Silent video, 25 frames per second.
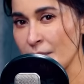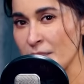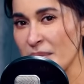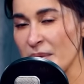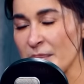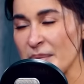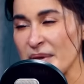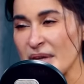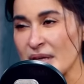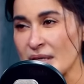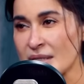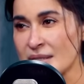एम
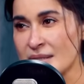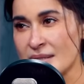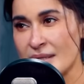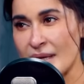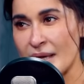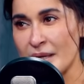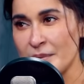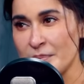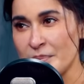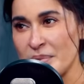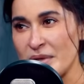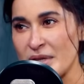बी बी एस
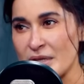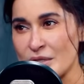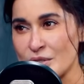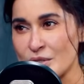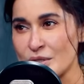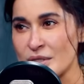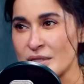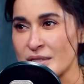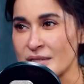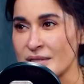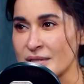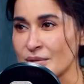एंड पी एच
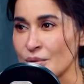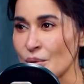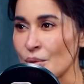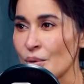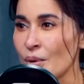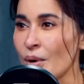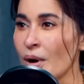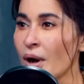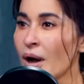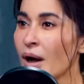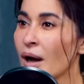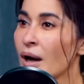डी
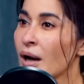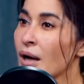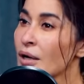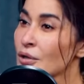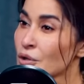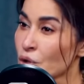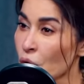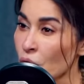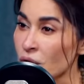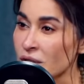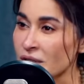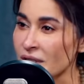को
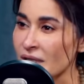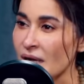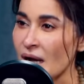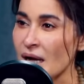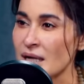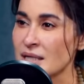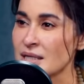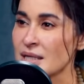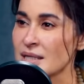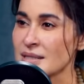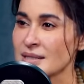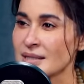डॉक्टर
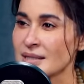कहा जा